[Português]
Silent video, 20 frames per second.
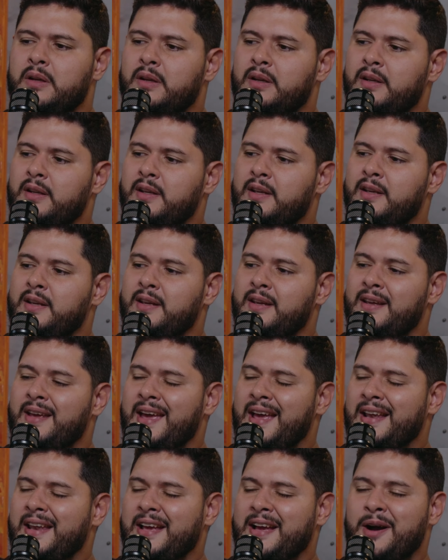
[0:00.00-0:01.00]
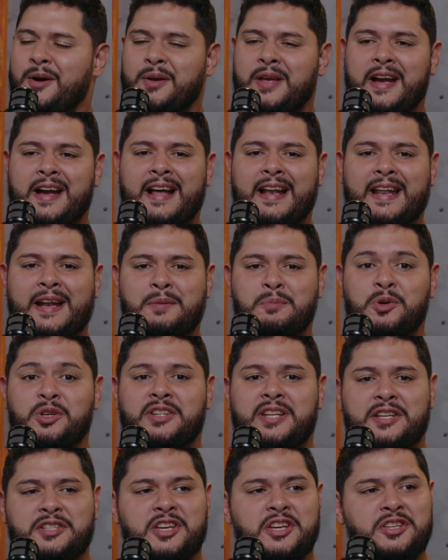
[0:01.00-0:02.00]
E é legal que a galera,
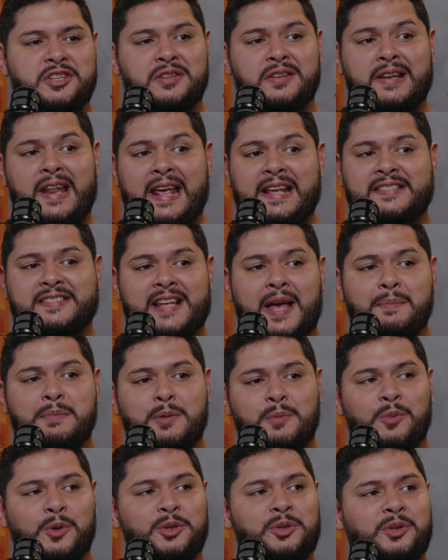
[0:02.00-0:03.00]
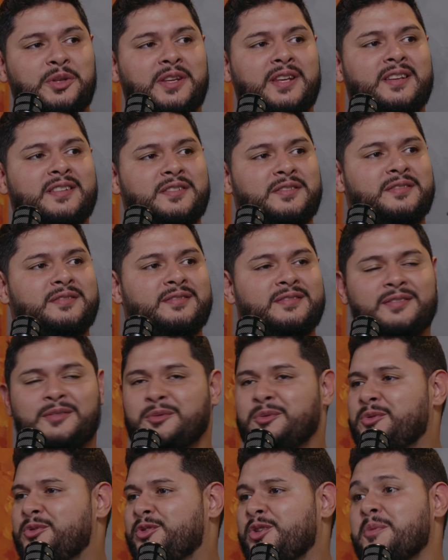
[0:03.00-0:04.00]
muita gente nem sabe muito que
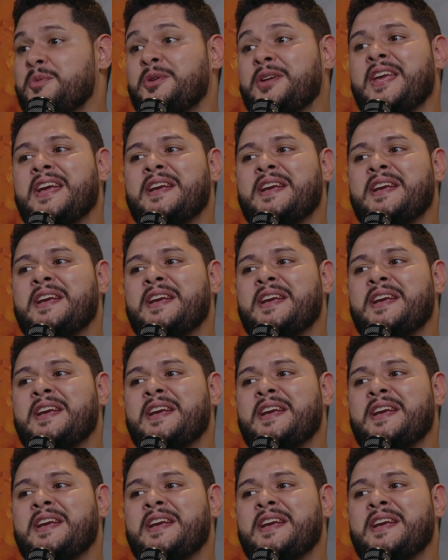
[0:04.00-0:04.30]
sobre o que,